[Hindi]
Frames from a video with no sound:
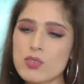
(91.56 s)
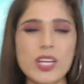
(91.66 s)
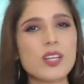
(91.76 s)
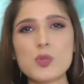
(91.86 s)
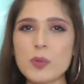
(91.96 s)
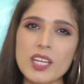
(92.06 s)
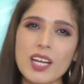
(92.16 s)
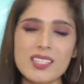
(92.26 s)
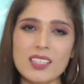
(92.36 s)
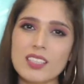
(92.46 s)
चेयर्स भी नहीं
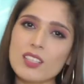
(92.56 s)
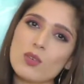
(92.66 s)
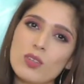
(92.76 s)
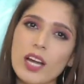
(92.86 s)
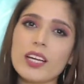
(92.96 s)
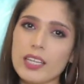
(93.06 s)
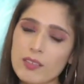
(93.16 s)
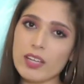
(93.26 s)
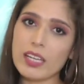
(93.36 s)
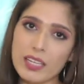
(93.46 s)
आ सकती थी तो क्या करें
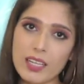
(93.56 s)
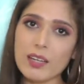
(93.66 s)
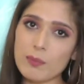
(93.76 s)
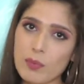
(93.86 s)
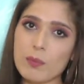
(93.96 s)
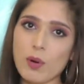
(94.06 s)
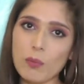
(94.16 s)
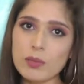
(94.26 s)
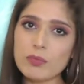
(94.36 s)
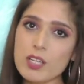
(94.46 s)
वहाँ एरिया
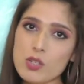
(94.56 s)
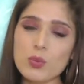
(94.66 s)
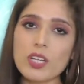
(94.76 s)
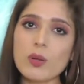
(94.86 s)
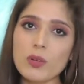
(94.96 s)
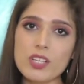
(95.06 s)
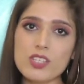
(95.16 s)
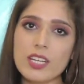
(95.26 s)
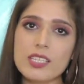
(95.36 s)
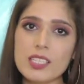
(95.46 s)
प्रॉब्लम था शूटिंग
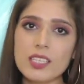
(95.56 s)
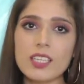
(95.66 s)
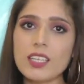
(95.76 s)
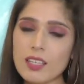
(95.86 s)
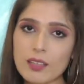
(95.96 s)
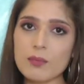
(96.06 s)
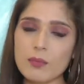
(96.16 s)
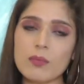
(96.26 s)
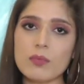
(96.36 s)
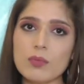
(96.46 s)
लोकेशन ऐसी थी कि
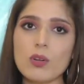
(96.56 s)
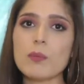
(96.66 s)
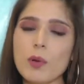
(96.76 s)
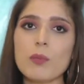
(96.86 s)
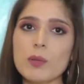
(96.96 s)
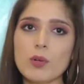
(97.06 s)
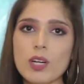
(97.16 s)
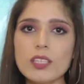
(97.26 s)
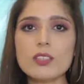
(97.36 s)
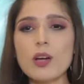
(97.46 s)
थोड़ा प्रॉब्लम हो
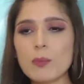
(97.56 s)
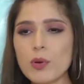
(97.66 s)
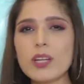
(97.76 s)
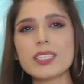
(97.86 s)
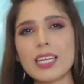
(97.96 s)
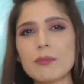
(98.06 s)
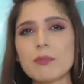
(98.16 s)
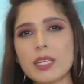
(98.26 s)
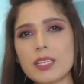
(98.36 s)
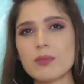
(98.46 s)
रहा था तो आपको हर
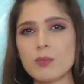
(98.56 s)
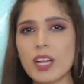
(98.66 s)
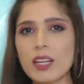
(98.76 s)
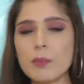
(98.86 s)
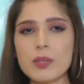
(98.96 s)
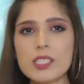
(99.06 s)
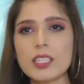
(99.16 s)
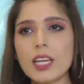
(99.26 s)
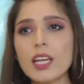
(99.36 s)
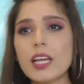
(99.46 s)
टाइप में ढलना पड़
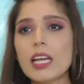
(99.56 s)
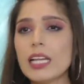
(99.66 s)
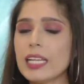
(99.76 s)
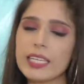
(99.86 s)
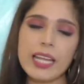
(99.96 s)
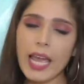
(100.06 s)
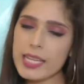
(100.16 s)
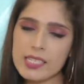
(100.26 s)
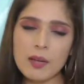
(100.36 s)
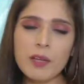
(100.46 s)
जाता है लेकिन
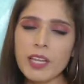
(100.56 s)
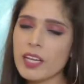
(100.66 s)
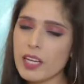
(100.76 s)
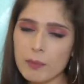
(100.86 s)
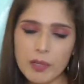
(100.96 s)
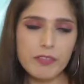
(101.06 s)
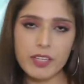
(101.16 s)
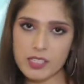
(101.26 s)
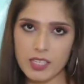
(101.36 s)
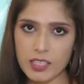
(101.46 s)
ऐसा मैंने कभी
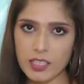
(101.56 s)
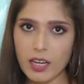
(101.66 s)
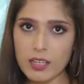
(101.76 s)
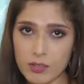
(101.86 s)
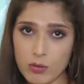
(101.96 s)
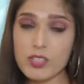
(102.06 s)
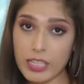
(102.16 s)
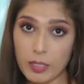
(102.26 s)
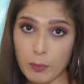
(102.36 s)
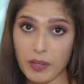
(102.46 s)
फेस नहीं किया
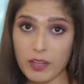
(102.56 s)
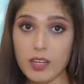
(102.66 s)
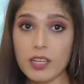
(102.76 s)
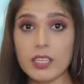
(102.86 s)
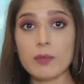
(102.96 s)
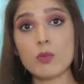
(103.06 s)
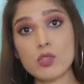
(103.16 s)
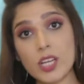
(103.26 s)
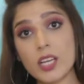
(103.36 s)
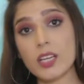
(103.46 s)
सेट पे कि
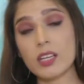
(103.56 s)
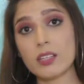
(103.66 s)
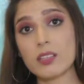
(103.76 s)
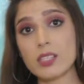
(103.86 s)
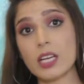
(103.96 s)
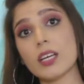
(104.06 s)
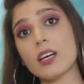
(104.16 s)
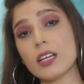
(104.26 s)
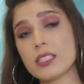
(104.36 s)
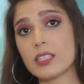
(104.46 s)
मुझे ज़्यादा
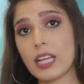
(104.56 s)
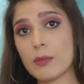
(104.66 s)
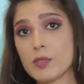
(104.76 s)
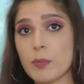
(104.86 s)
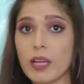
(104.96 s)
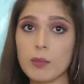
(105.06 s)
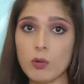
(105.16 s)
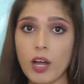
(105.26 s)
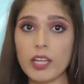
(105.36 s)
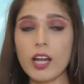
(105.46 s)
ऐसा टाइम से पहले
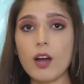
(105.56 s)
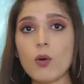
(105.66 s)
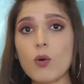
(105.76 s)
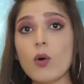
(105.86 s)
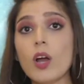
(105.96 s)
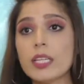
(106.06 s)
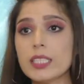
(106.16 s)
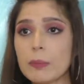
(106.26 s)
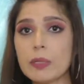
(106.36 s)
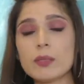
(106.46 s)
बुला लिया हो
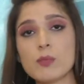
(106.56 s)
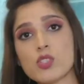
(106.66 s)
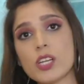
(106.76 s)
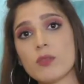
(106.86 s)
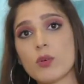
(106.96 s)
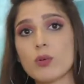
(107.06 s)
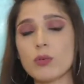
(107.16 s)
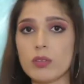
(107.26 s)
या फिर मुझे वो